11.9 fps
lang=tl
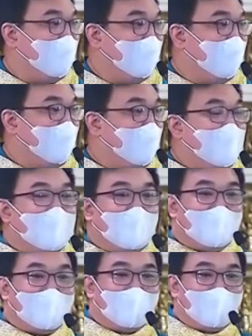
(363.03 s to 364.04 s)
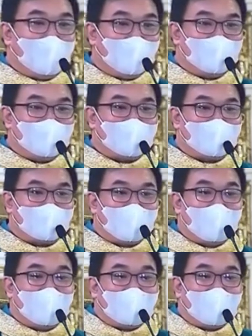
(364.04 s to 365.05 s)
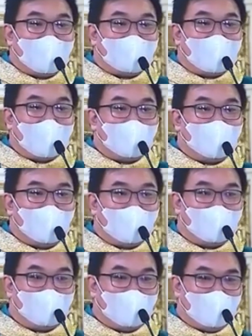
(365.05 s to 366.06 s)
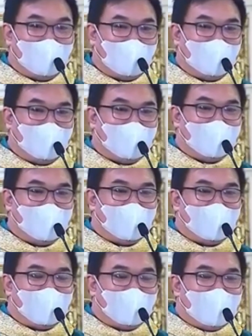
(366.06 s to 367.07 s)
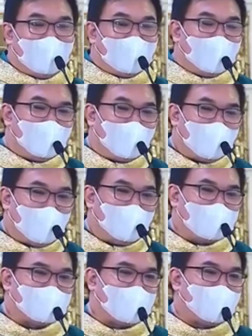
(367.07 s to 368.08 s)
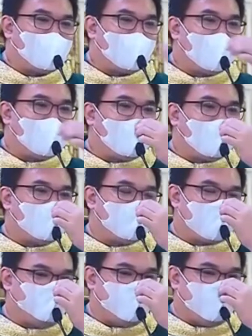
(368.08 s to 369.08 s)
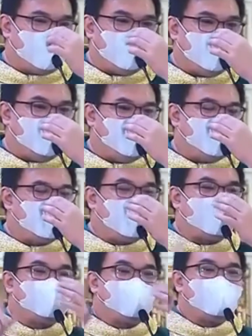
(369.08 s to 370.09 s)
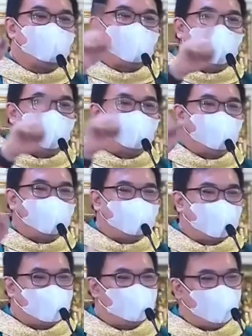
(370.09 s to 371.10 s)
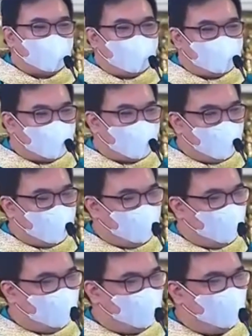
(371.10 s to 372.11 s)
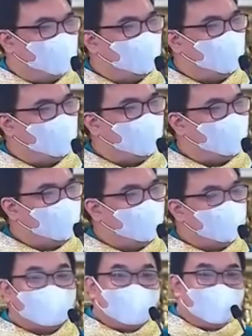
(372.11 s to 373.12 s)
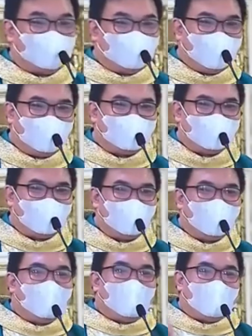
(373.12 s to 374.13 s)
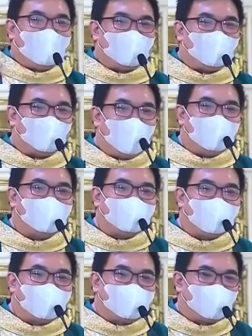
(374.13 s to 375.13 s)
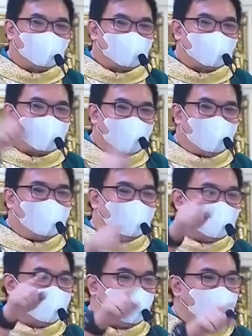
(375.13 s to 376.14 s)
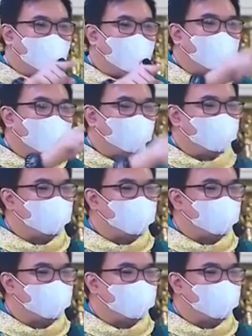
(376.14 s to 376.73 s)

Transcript: Ang Diyos, itinatama ang mali. Kung mapapansin po natin sa Ebanghelyo, si Jesus wala namang sinabi kay Sakeo. Sinabi lang niya, I wanted to stay in your house.